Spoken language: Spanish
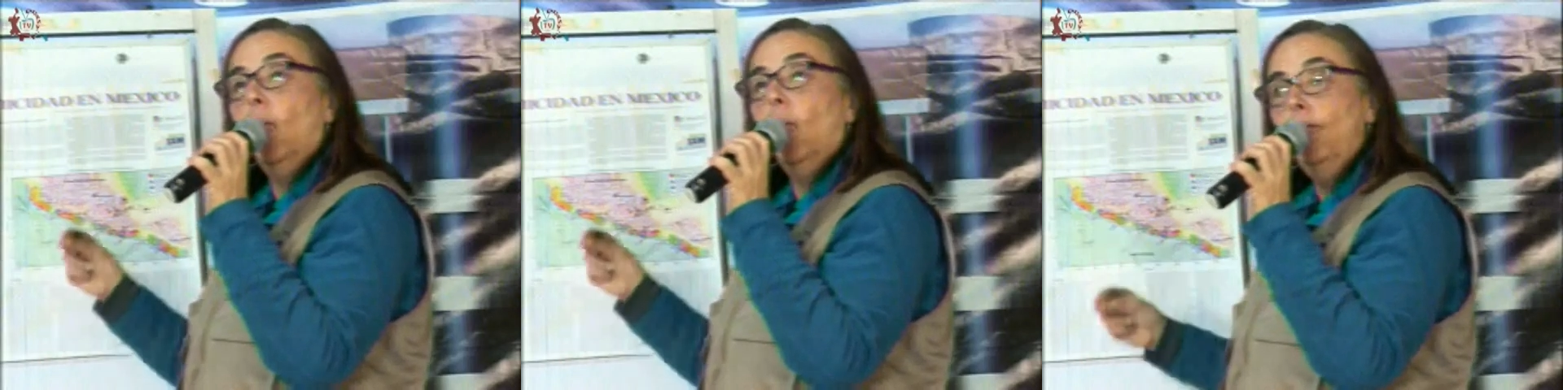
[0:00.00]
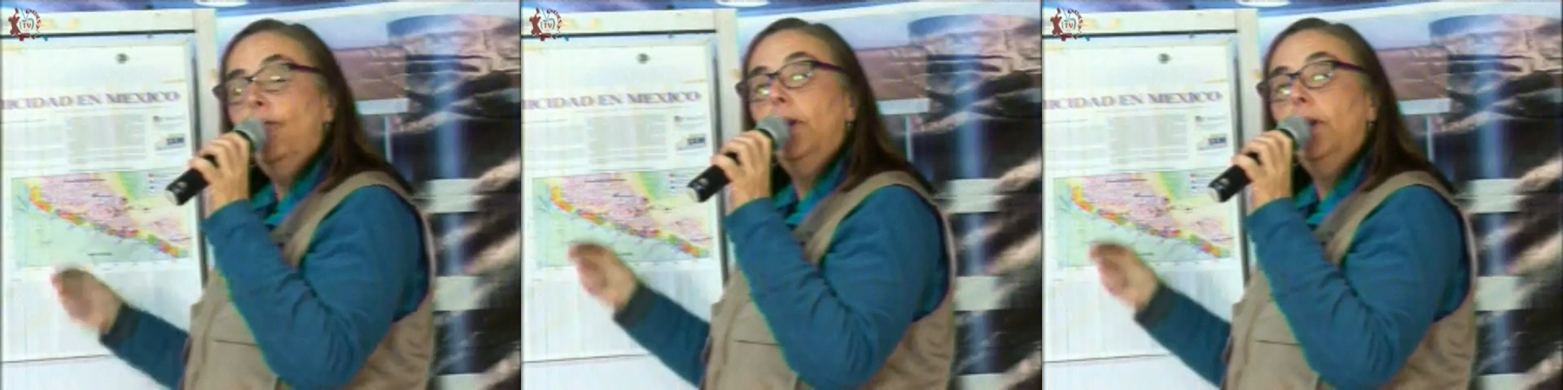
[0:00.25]

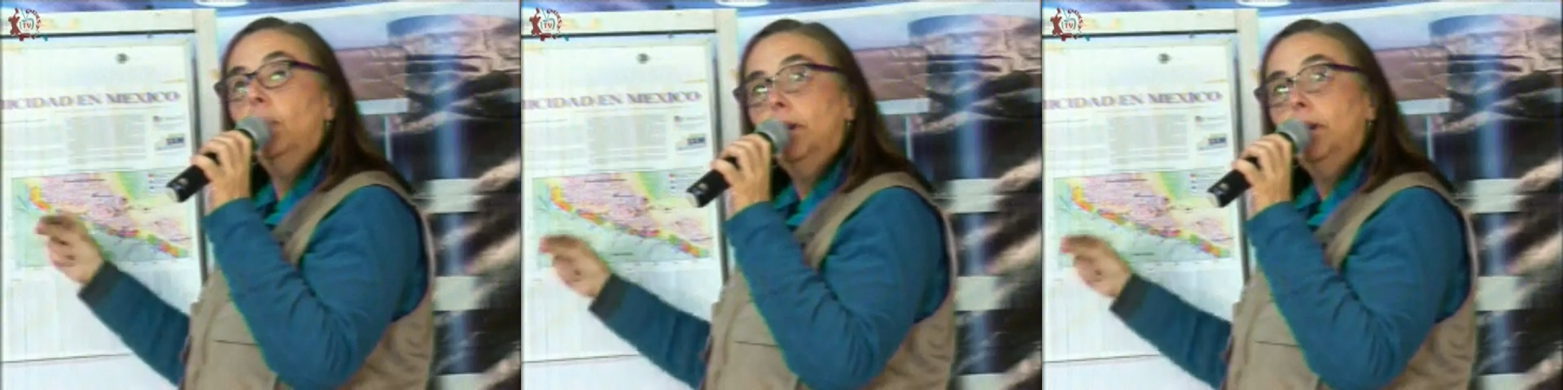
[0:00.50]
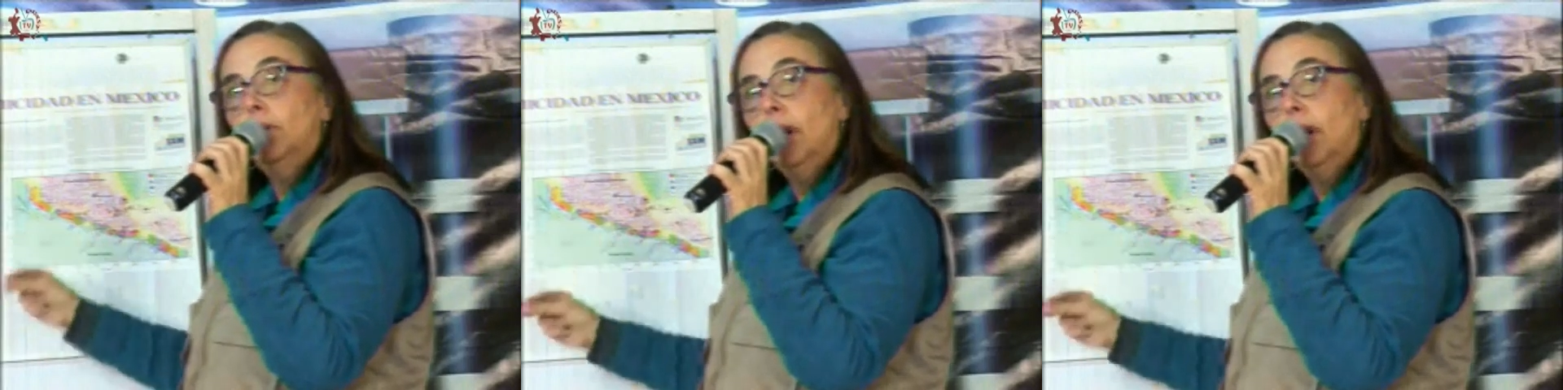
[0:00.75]
un
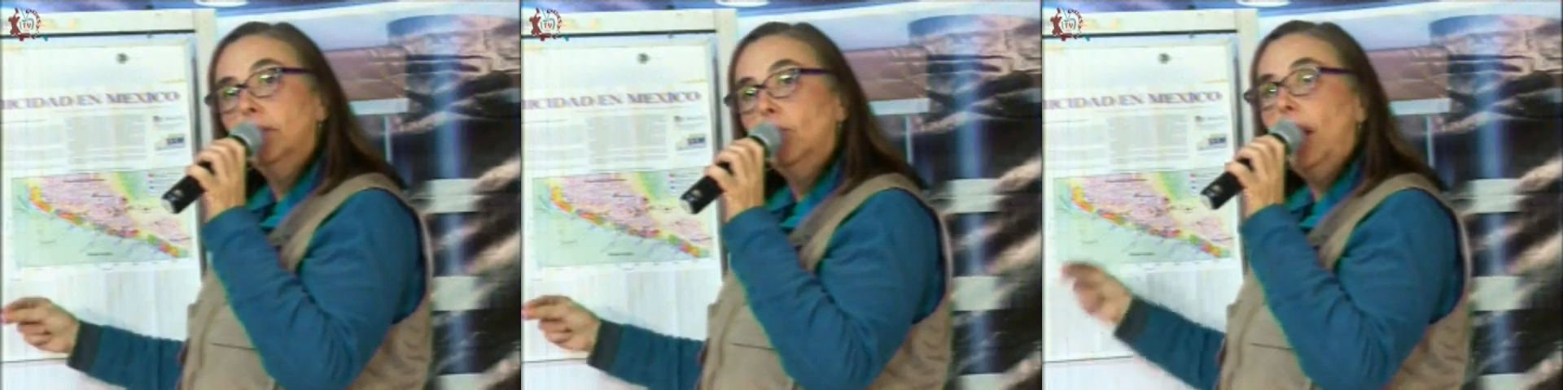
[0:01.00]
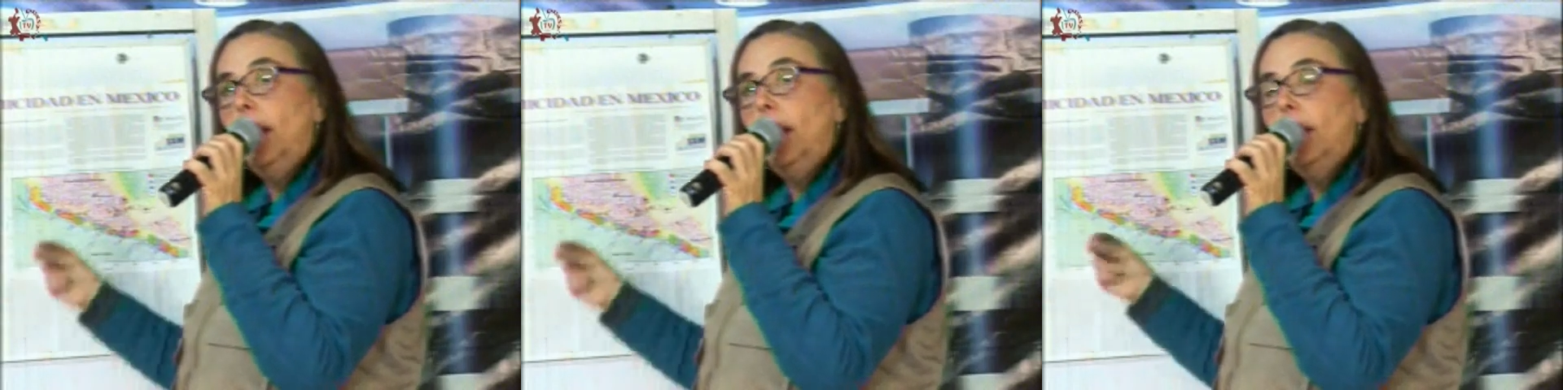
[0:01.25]
fenómeno
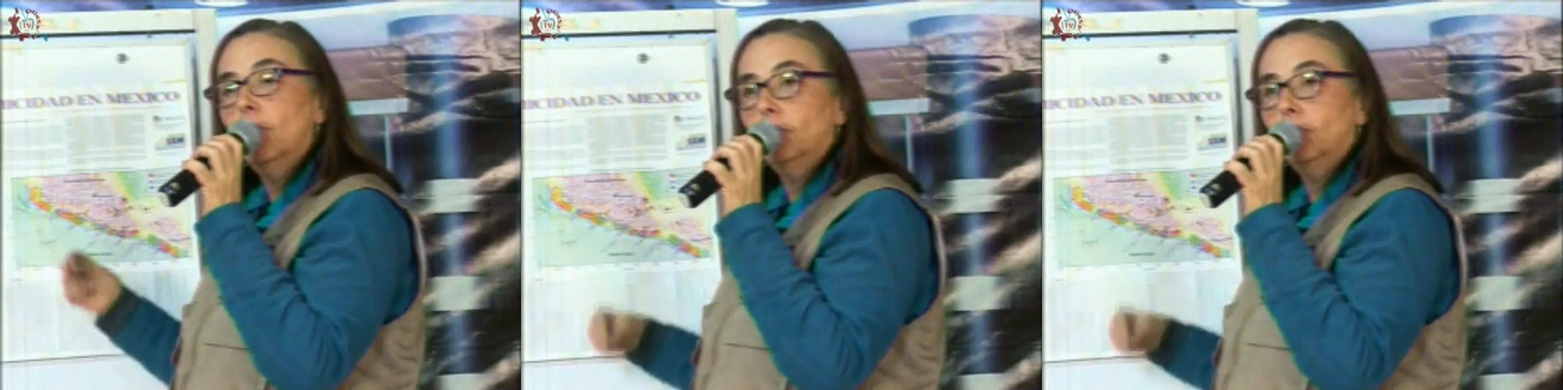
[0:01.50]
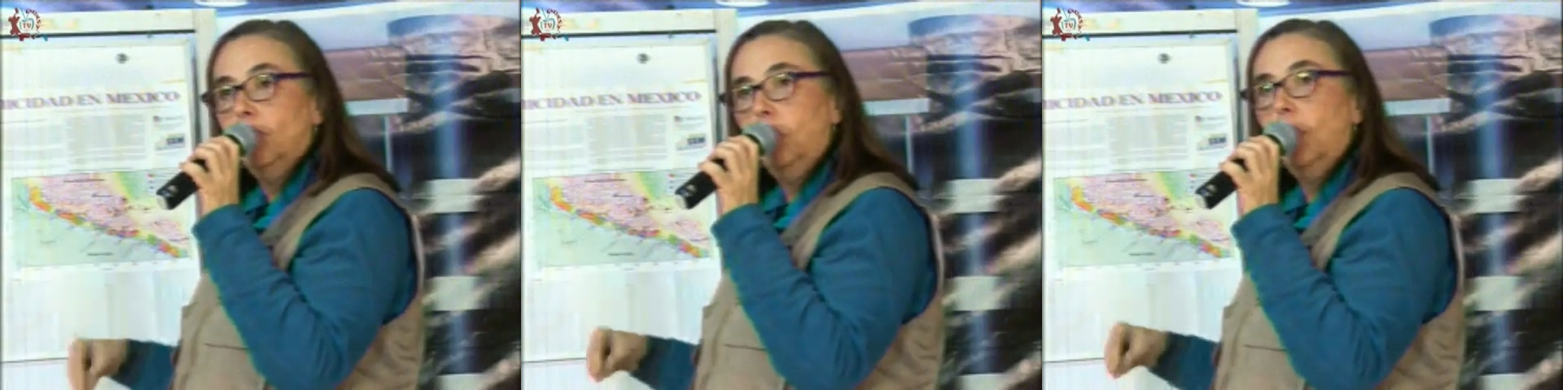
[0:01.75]
natural no
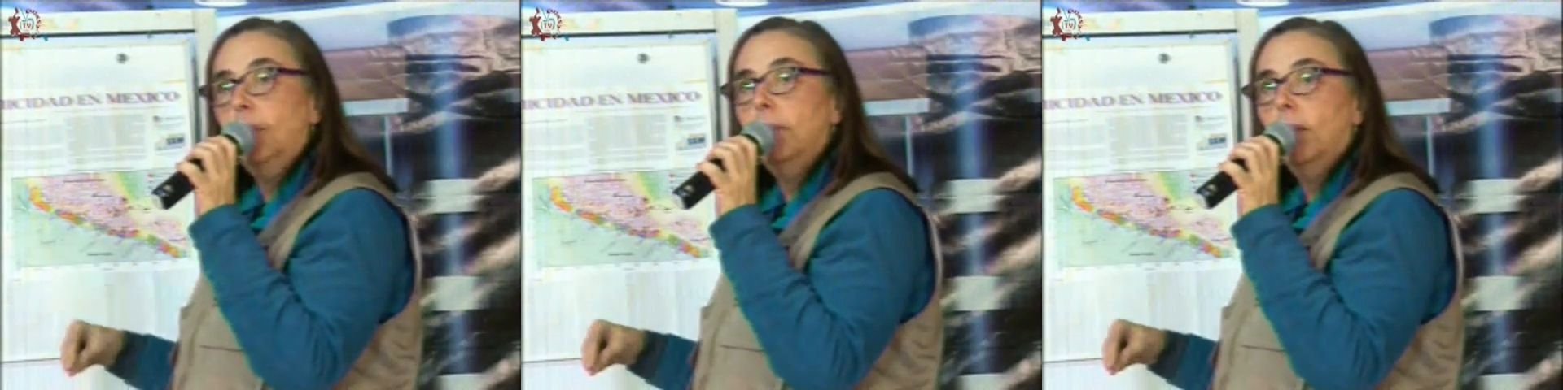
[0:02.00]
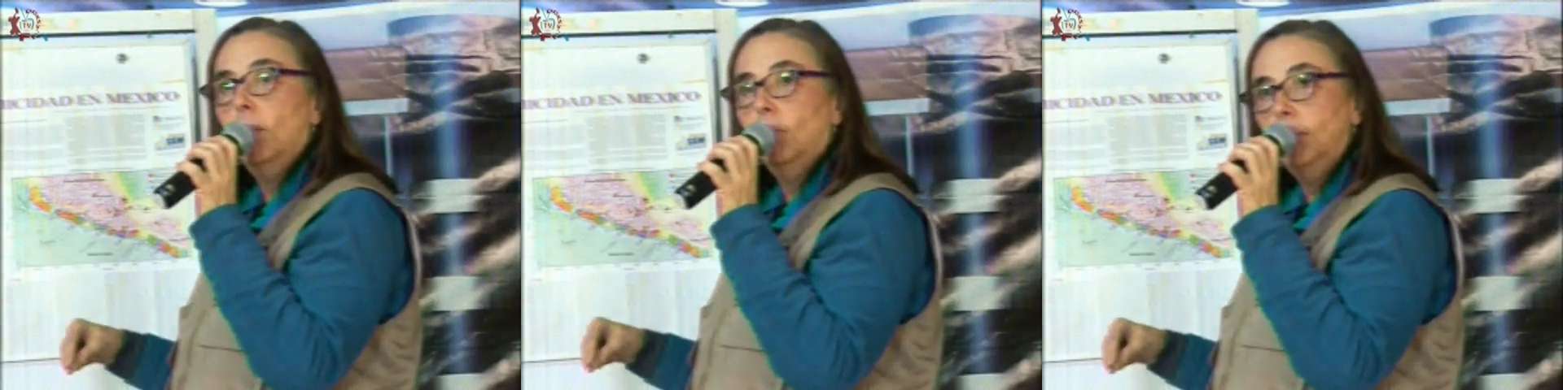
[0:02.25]
se
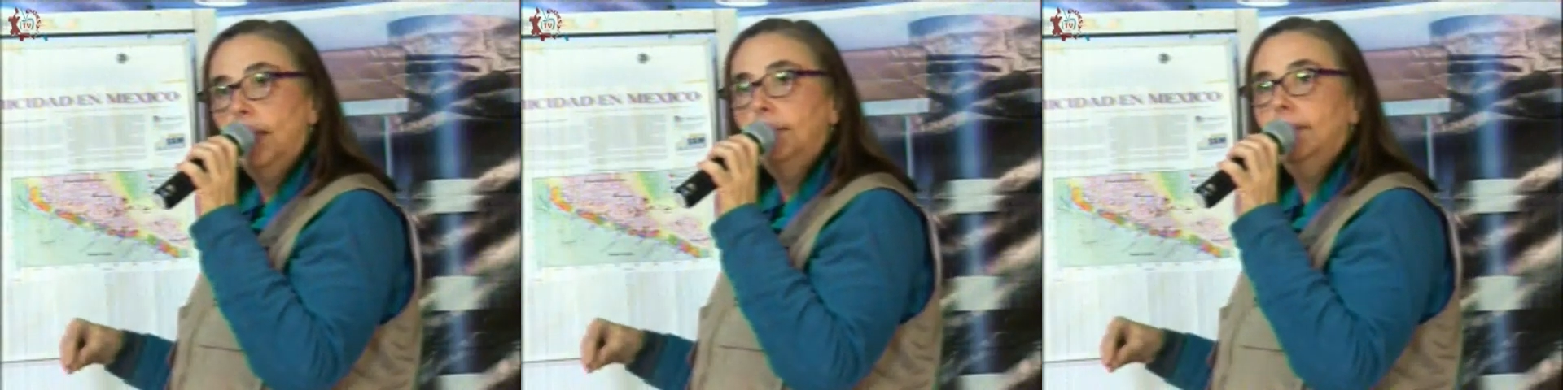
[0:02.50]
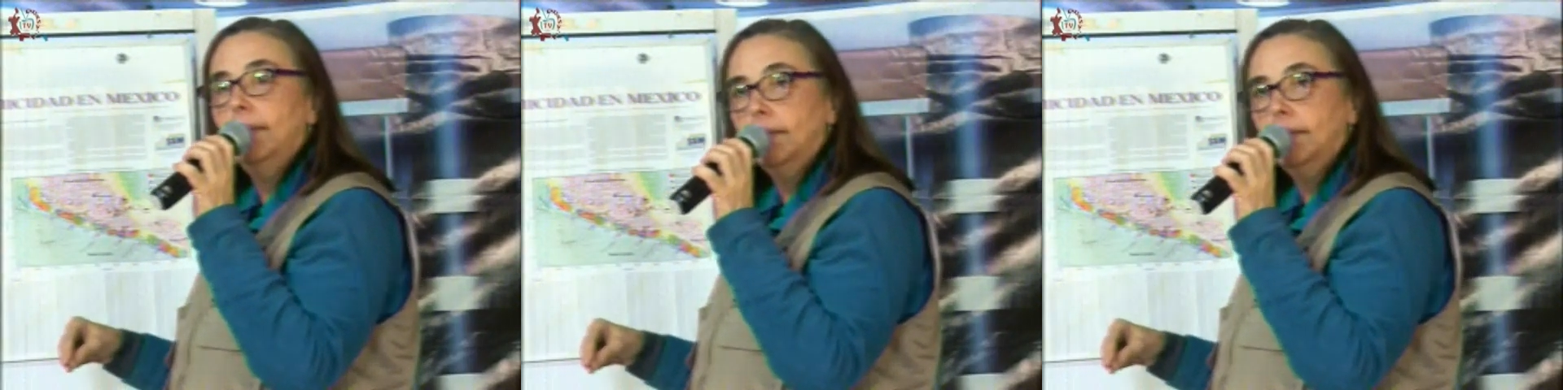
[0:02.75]
vuelva un
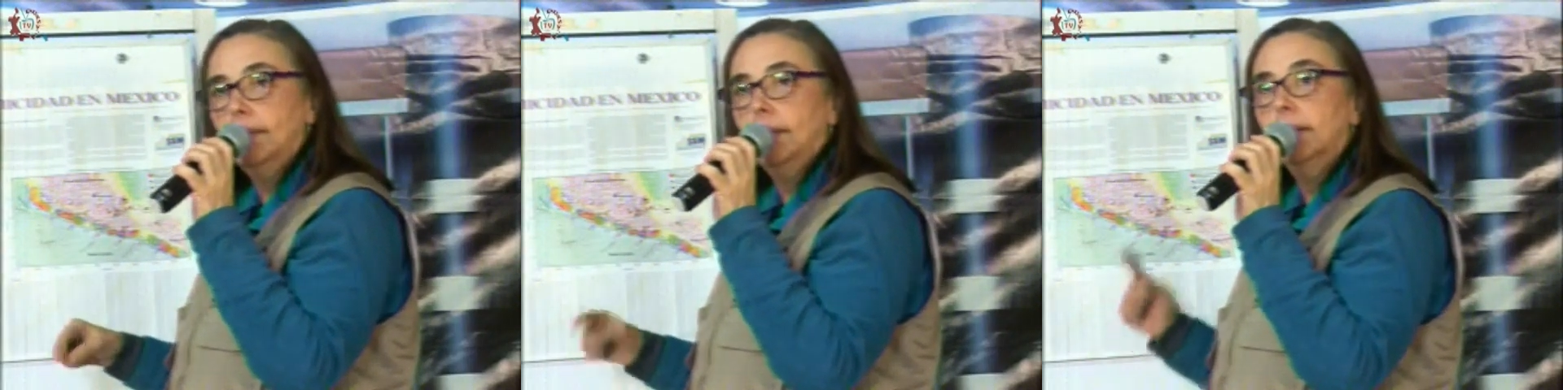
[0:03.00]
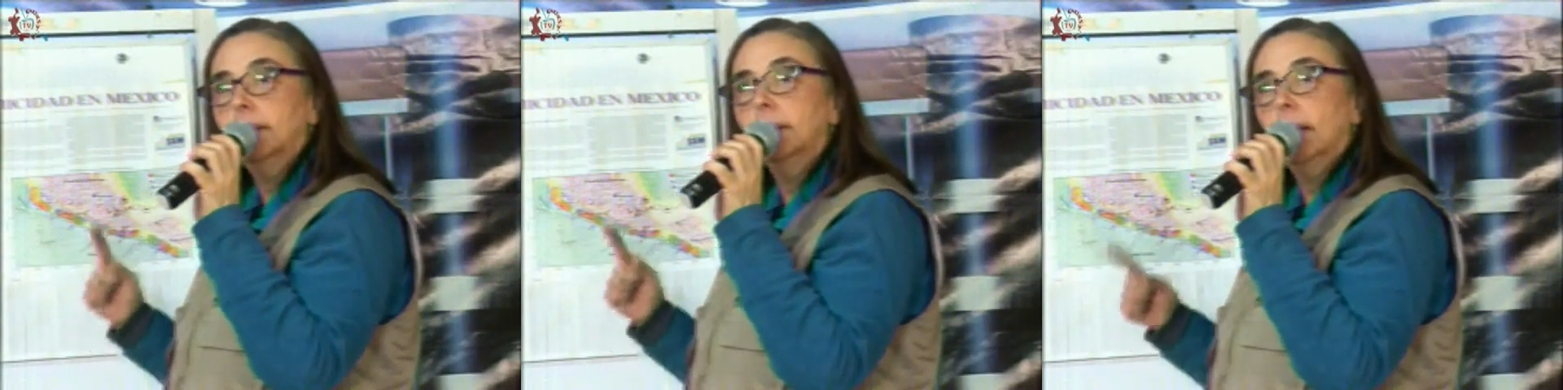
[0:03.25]
desastre.
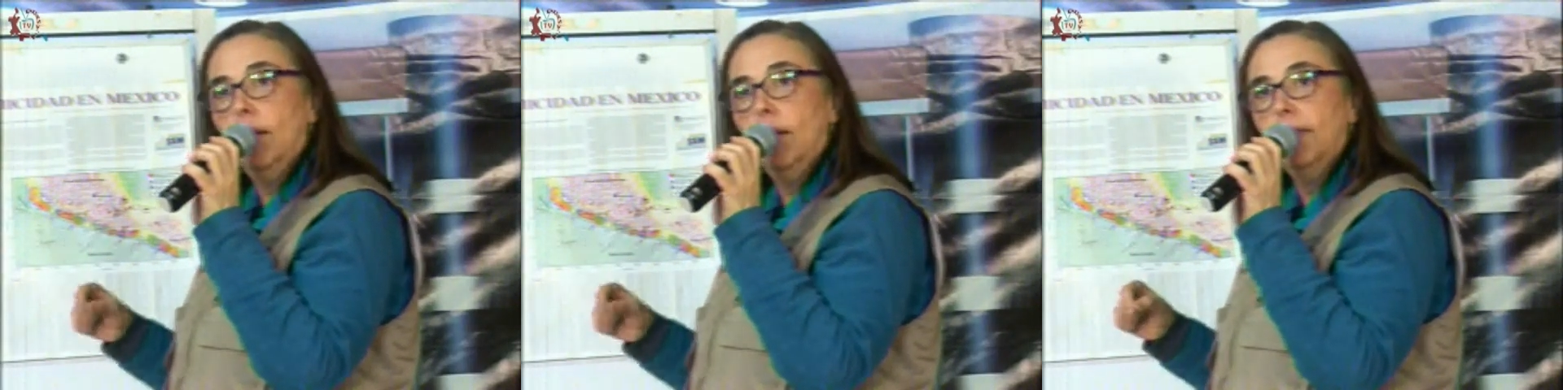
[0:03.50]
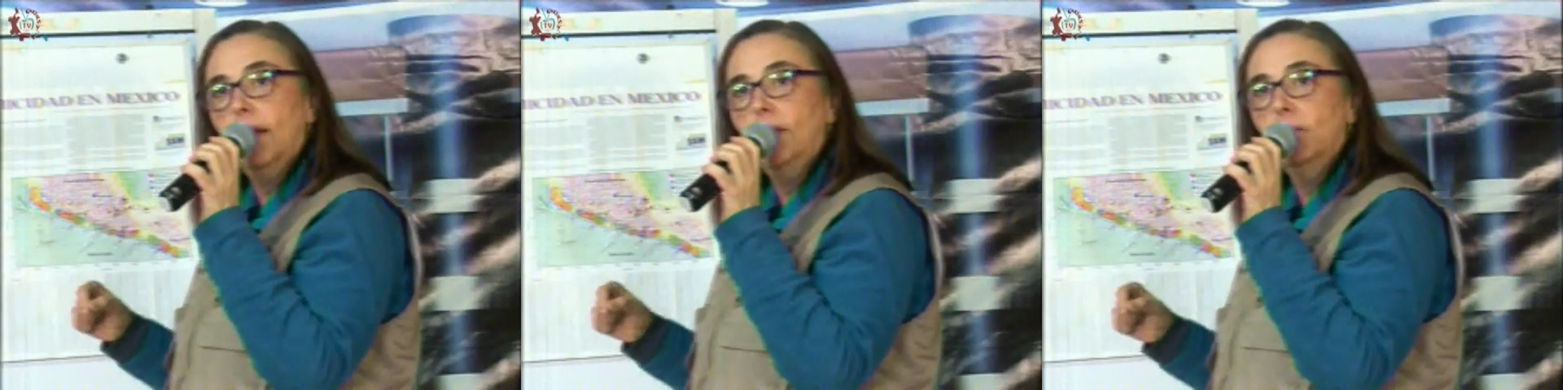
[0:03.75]
Recuérdalo.